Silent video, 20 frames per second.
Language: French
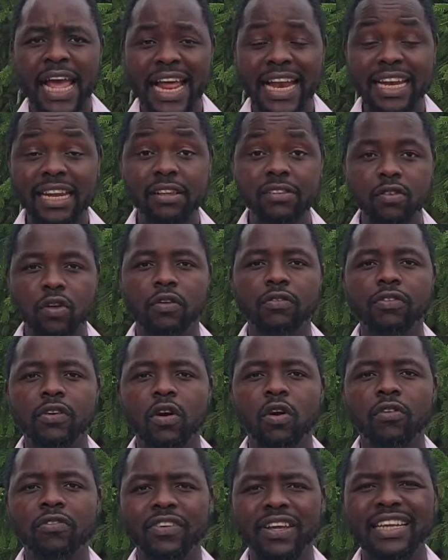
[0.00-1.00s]
les enfants
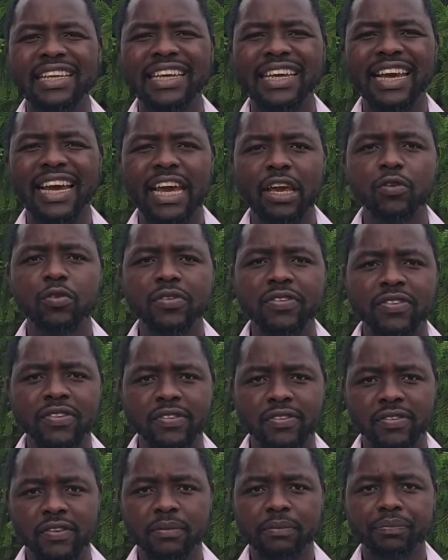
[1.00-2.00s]
en fait qui
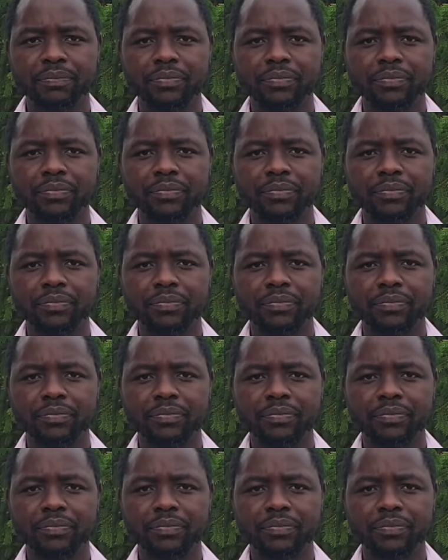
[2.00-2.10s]
réussissent